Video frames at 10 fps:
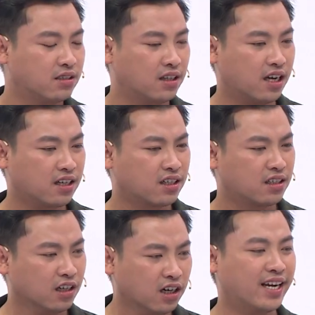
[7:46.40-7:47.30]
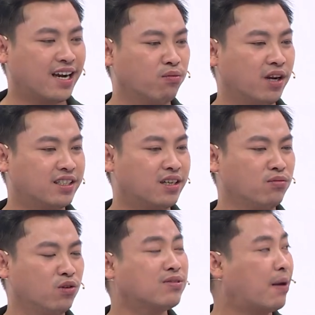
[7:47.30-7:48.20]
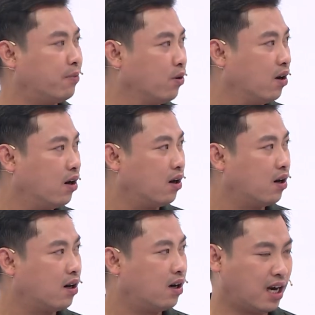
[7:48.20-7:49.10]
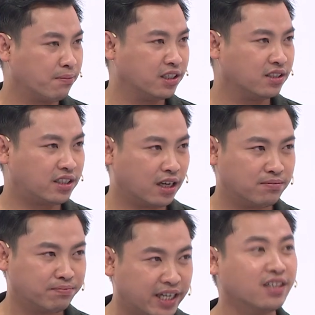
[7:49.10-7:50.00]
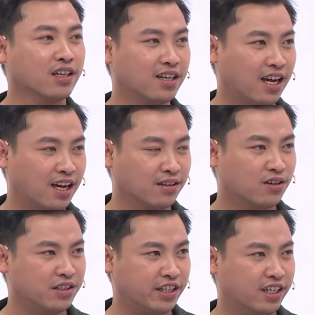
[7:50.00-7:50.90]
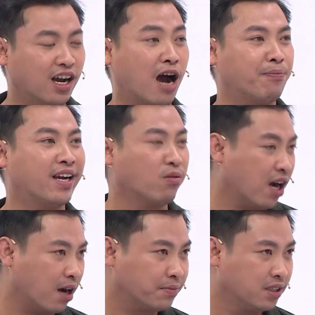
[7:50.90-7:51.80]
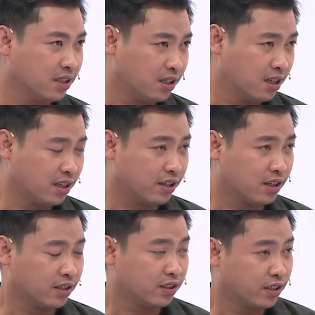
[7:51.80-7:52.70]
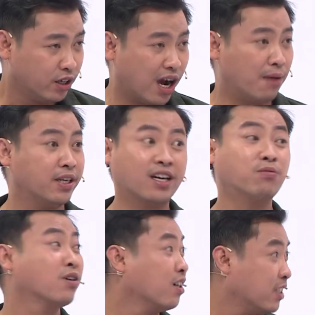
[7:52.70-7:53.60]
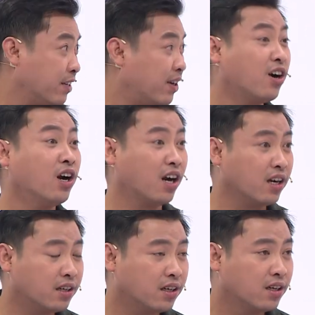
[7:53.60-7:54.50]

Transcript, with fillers: Là được hay không là trong lúc tập luôn. Là mình sẽ biết được là có diễn hợp hay không hợp. Nếu hợp thì không ngừng gì phải nói rồi.